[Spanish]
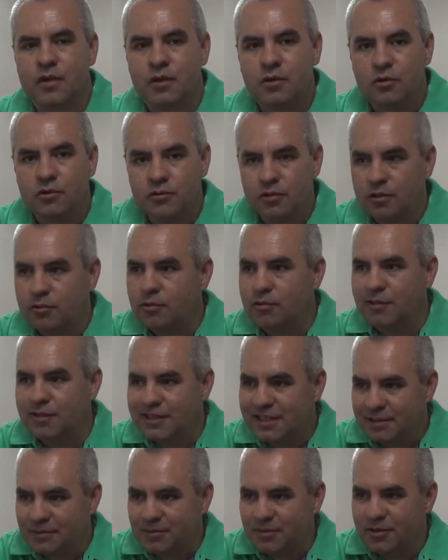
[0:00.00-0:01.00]
José Luis
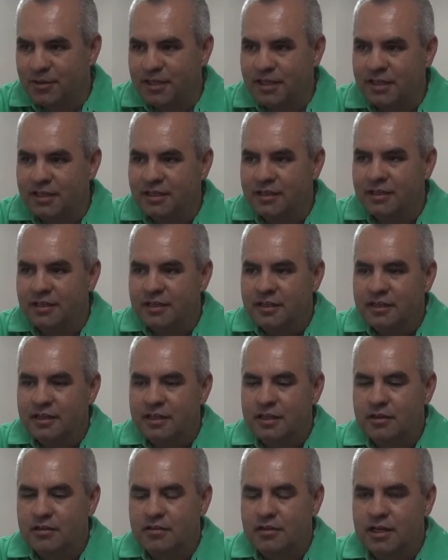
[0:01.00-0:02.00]
Beltramone,
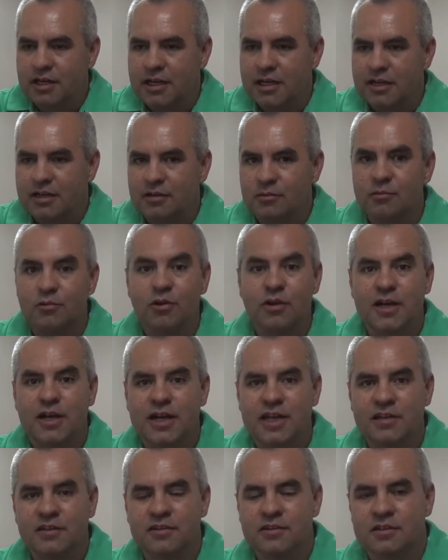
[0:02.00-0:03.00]
que nos ha
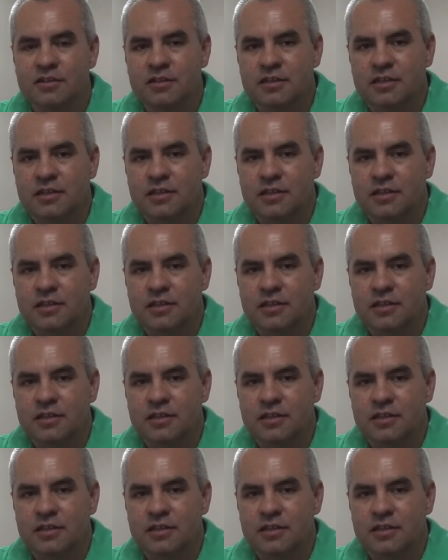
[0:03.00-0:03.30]
convocado.